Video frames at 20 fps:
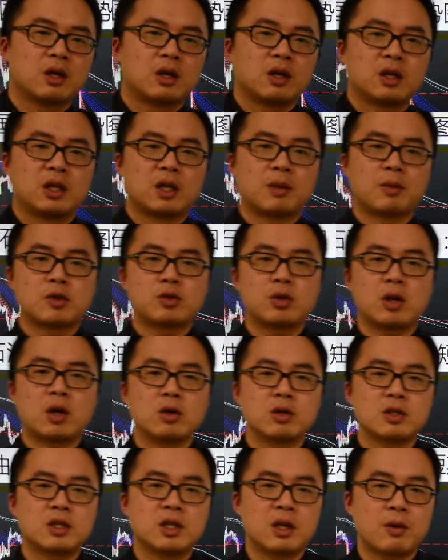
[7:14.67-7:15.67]
那么最
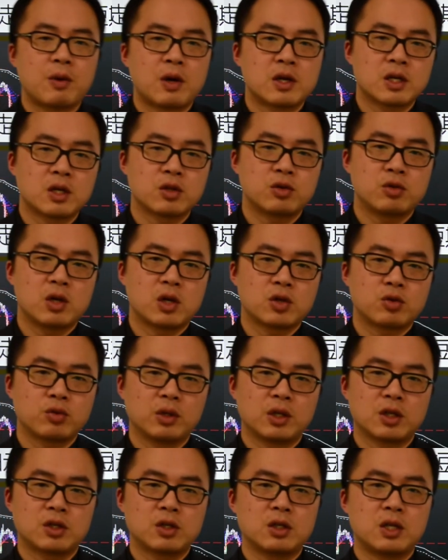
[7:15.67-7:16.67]
后，今天晚上需要注
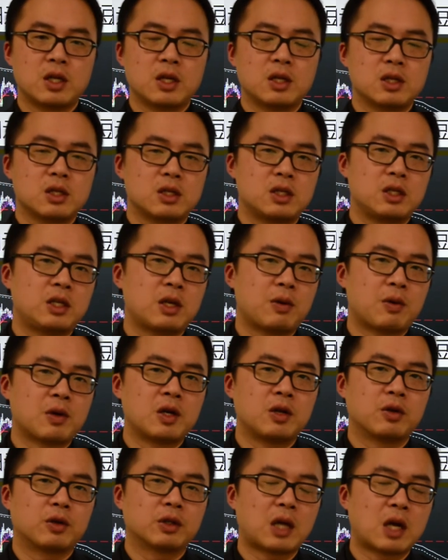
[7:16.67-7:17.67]
意的事情，今天晚
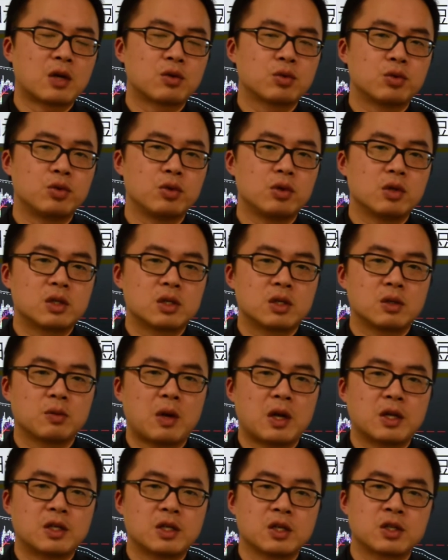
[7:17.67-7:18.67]
上有个大数据是
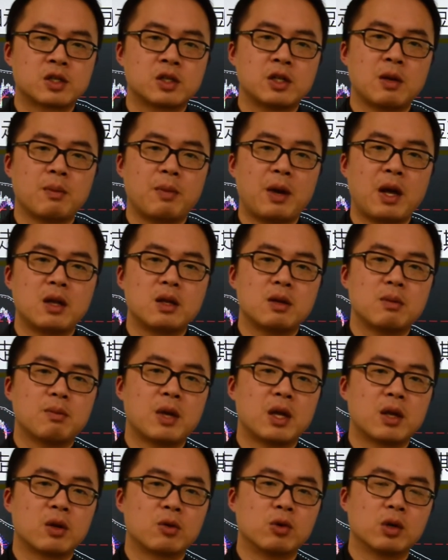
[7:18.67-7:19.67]
晚上十点半
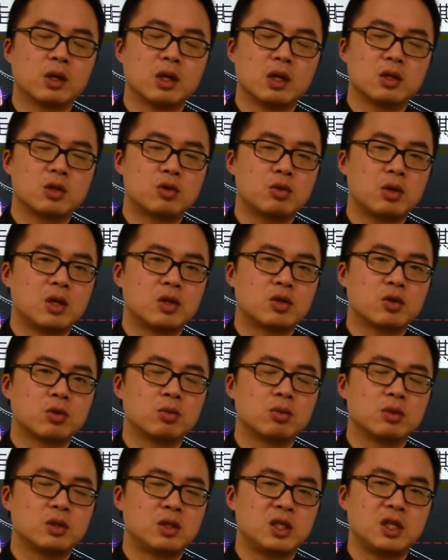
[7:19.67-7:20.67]
美国的最
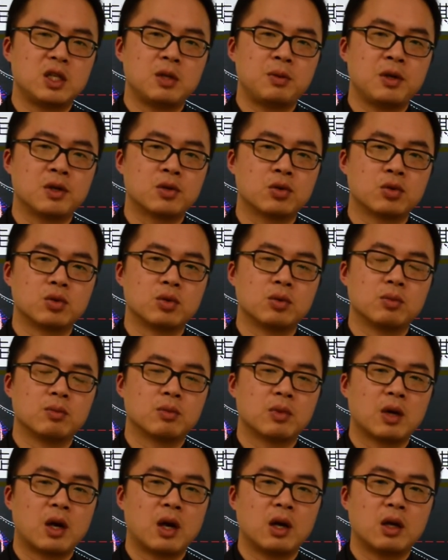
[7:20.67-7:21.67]
终 GDP 数据
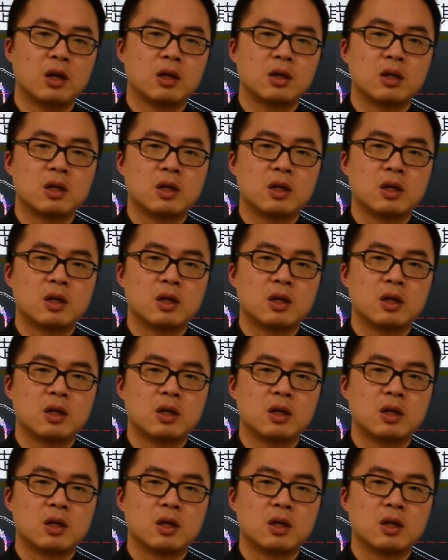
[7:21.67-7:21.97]
啊。